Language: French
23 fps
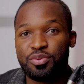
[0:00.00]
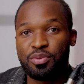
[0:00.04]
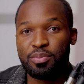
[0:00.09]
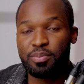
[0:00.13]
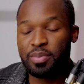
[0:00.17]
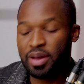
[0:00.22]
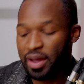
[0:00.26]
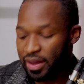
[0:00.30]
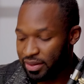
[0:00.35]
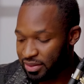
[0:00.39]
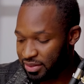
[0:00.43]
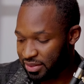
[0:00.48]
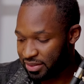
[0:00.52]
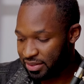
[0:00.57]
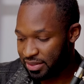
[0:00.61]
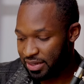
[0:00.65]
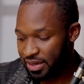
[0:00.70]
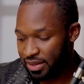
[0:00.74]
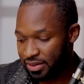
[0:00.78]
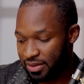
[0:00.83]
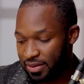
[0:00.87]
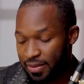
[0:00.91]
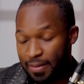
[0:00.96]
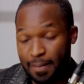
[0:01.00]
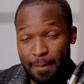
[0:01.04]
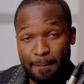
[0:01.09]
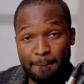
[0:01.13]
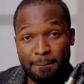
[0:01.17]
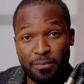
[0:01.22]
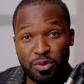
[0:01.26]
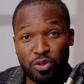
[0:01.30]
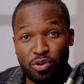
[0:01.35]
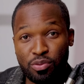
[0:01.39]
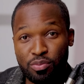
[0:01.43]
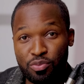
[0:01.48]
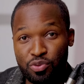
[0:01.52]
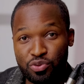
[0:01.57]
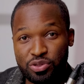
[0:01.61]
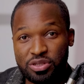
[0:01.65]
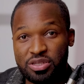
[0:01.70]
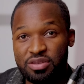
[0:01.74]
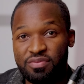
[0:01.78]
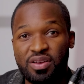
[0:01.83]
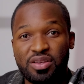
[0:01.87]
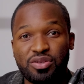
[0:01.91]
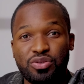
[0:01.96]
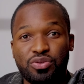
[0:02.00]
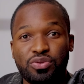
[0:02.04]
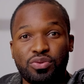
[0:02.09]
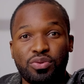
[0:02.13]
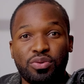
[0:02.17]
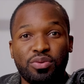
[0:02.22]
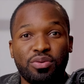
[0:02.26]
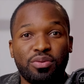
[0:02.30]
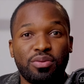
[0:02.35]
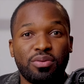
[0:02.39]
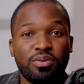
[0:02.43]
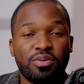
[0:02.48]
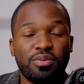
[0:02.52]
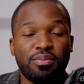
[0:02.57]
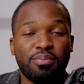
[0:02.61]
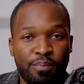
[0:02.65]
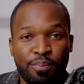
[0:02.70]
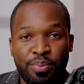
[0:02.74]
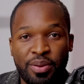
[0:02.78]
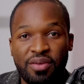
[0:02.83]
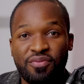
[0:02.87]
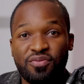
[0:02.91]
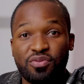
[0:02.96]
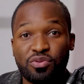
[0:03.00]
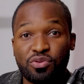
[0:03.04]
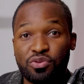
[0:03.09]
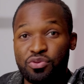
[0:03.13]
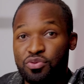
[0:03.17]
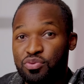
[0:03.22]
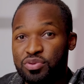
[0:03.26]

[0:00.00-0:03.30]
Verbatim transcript: de mindset, de motivation Bref,